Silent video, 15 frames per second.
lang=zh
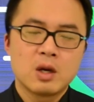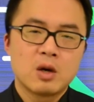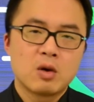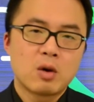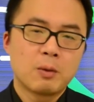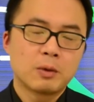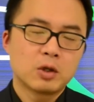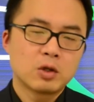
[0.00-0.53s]

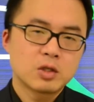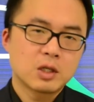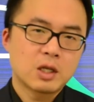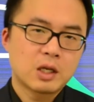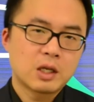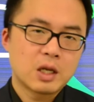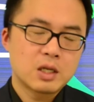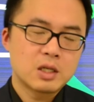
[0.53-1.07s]
我们都知
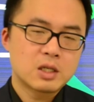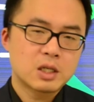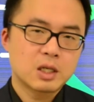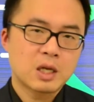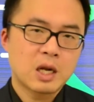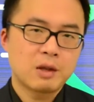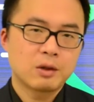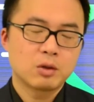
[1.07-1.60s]
道呢，这个
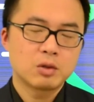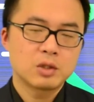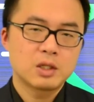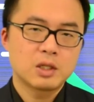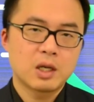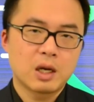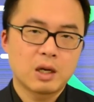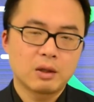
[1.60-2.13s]
看东
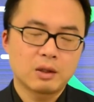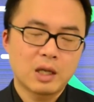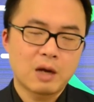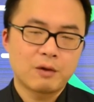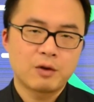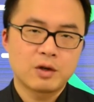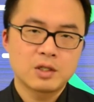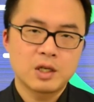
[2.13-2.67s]
西啊，
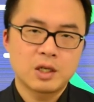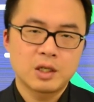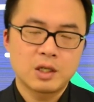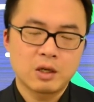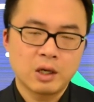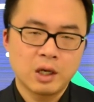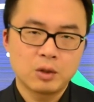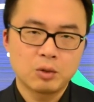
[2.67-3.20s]
大方向一
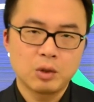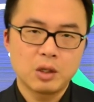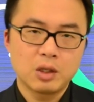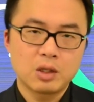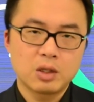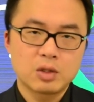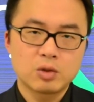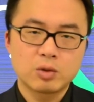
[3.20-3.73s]
定要看对。
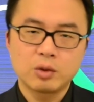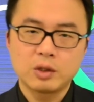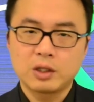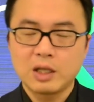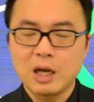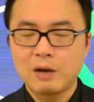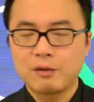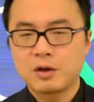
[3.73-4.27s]
如果你
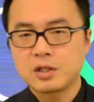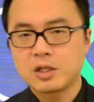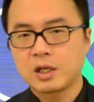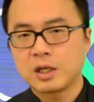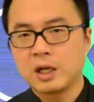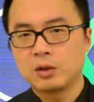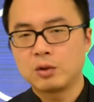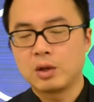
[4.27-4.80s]
大方向
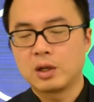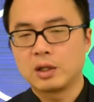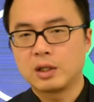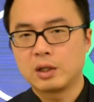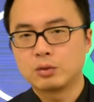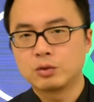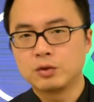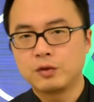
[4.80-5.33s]
看对了，
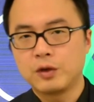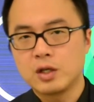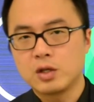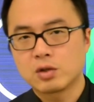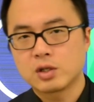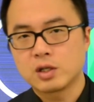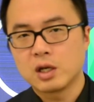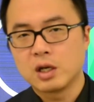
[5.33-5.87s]
那无非
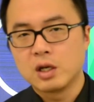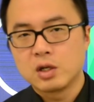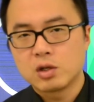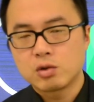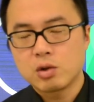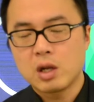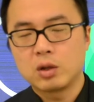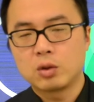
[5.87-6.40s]
就是呢，
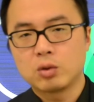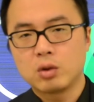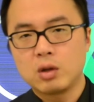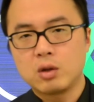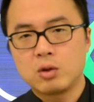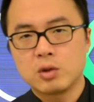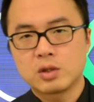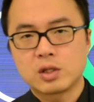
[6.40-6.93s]
赚多
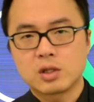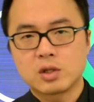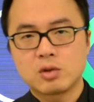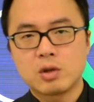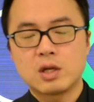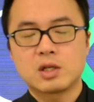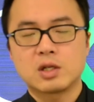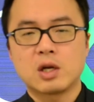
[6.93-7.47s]
或者是
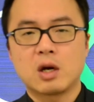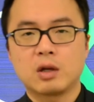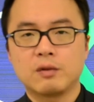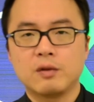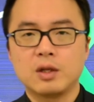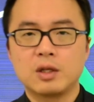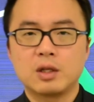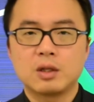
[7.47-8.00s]
赚少的
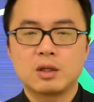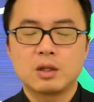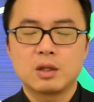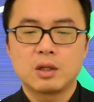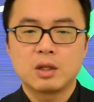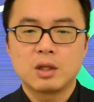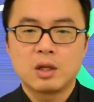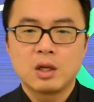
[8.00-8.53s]
问题。
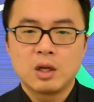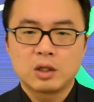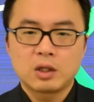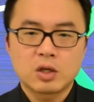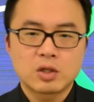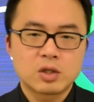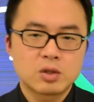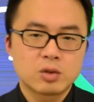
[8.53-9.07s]

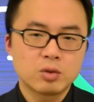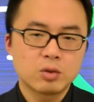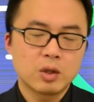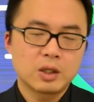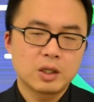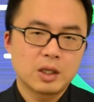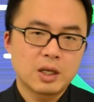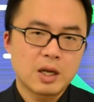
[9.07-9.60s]
倒是如
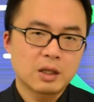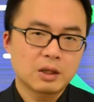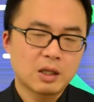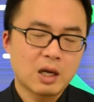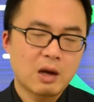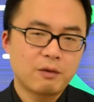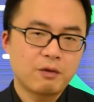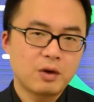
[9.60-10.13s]
果你连
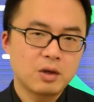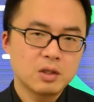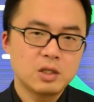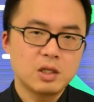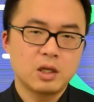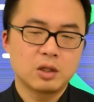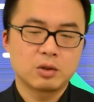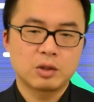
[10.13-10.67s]
大方
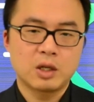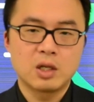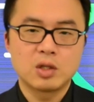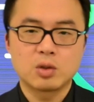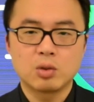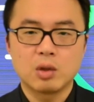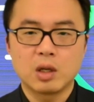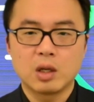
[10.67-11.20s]
向都看
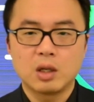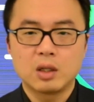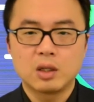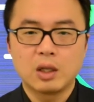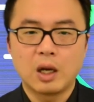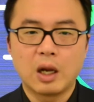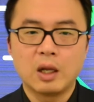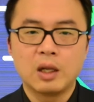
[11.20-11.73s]
错了
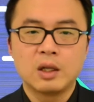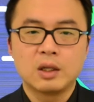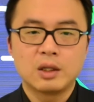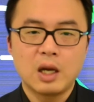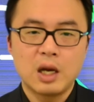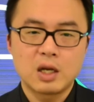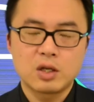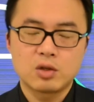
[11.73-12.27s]
啊，
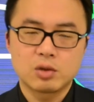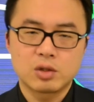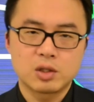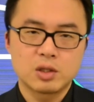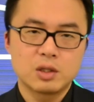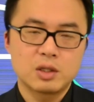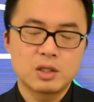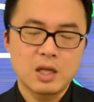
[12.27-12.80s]
那就
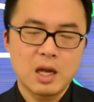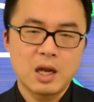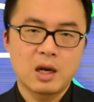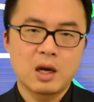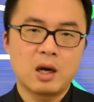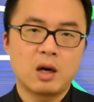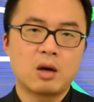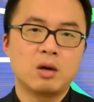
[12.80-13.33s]
是再
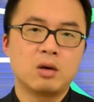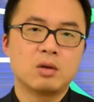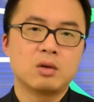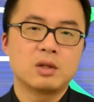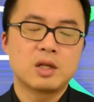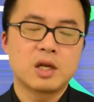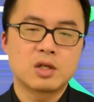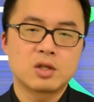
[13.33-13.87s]
好
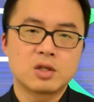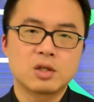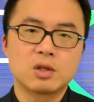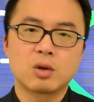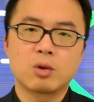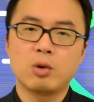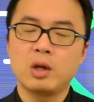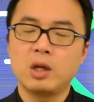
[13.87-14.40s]
也只
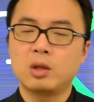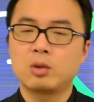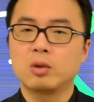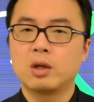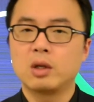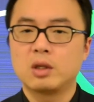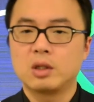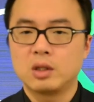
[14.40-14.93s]
是亏
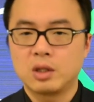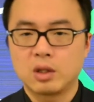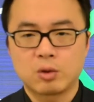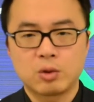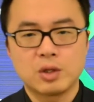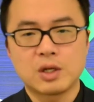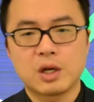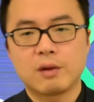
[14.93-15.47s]
多和
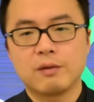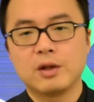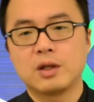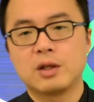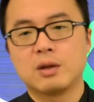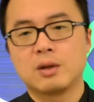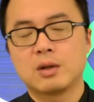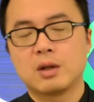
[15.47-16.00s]
亏少的问
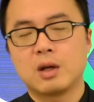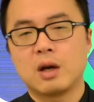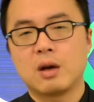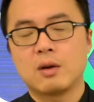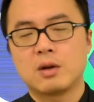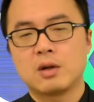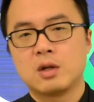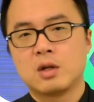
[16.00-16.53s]
题啊。
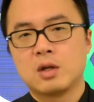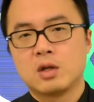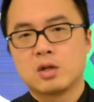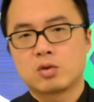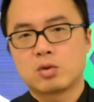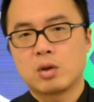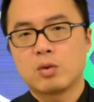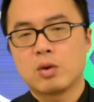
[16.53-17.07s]

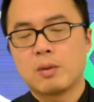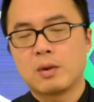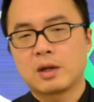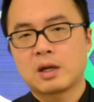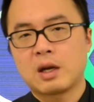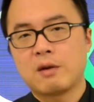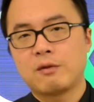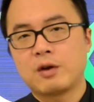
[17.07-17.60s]
所以我们
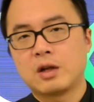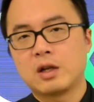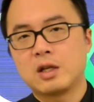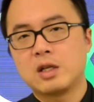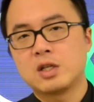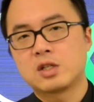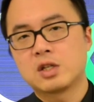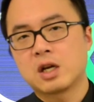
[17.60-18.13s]
的看法呢，
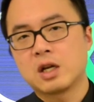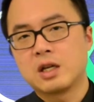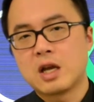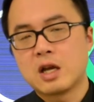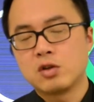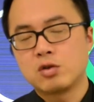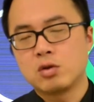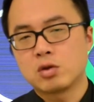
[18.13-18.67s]
一直很
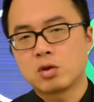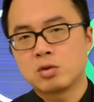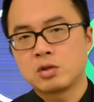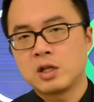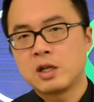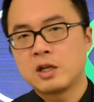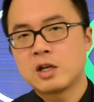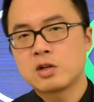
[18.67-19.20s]
延续，从
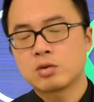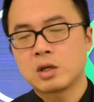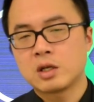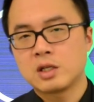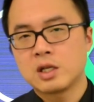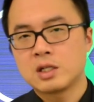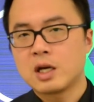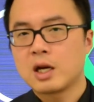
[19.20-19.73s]
今年年初到
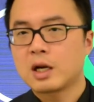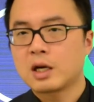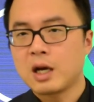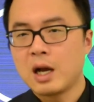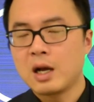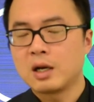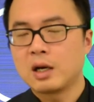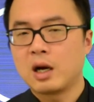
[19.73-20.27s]
现在，
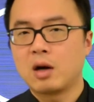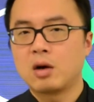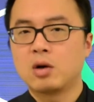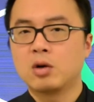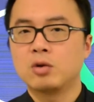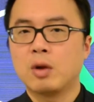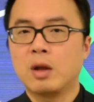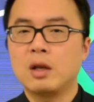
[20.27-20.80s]
看好
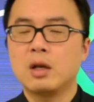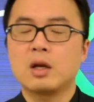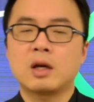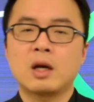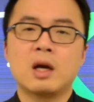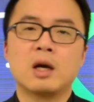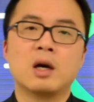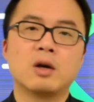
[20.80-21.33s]
欧元，
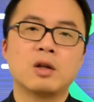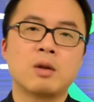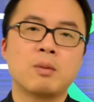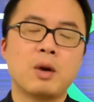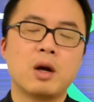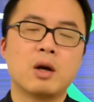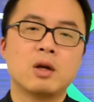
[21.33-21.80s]
看好英镑，